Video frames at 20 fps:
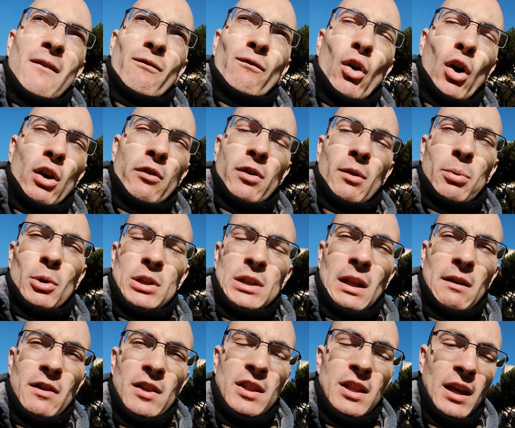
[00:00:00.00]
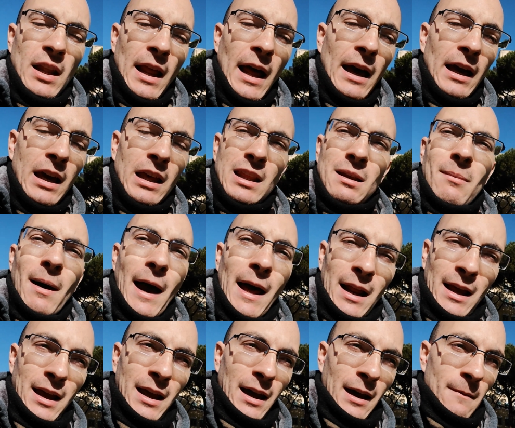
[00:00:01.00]
voi vi potete vestire anche di
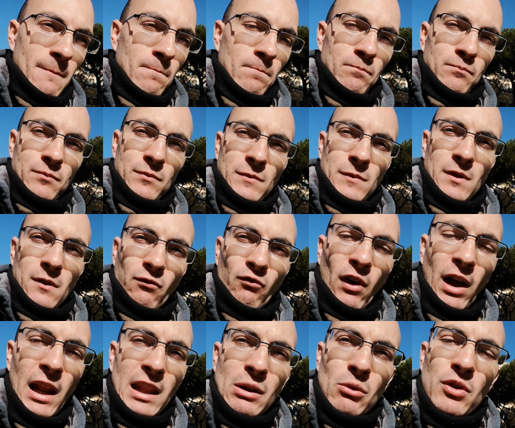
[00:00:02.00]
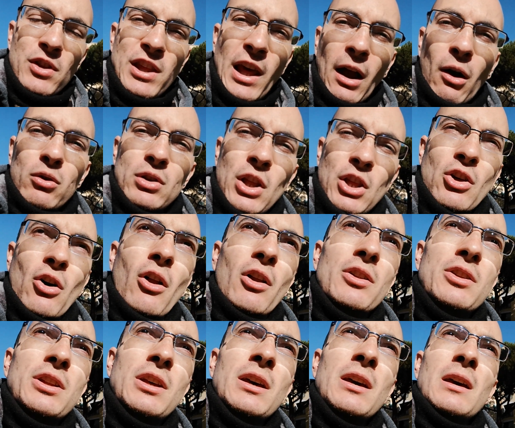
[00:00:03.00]
marca, valete un sacco di
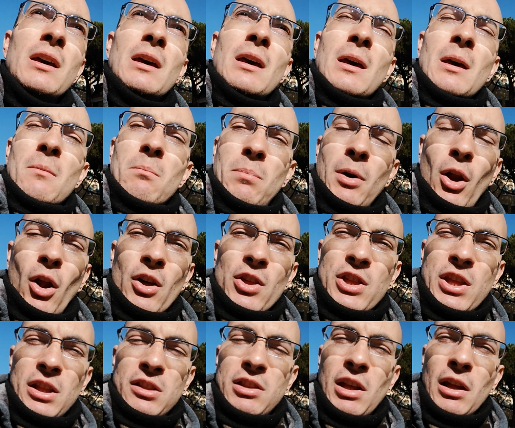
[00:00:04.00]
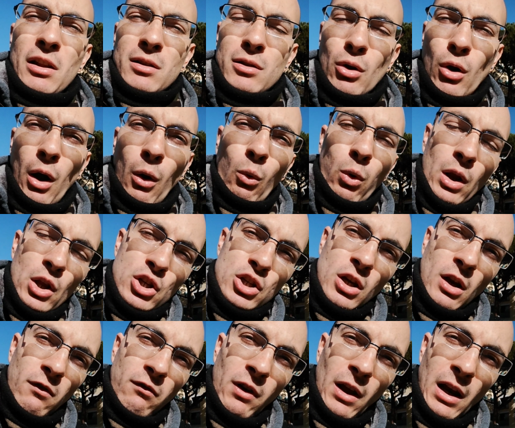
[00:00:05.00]
soldi, però se dentro a quel
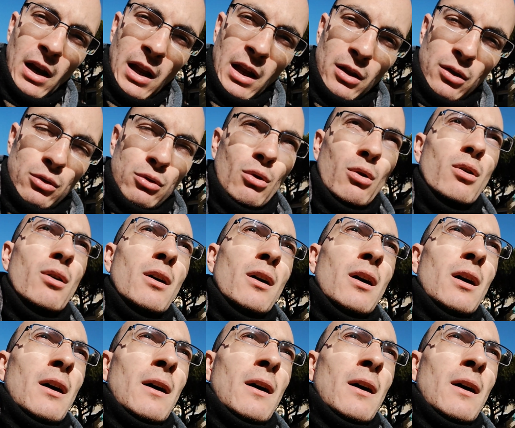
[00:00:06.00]
cervelletto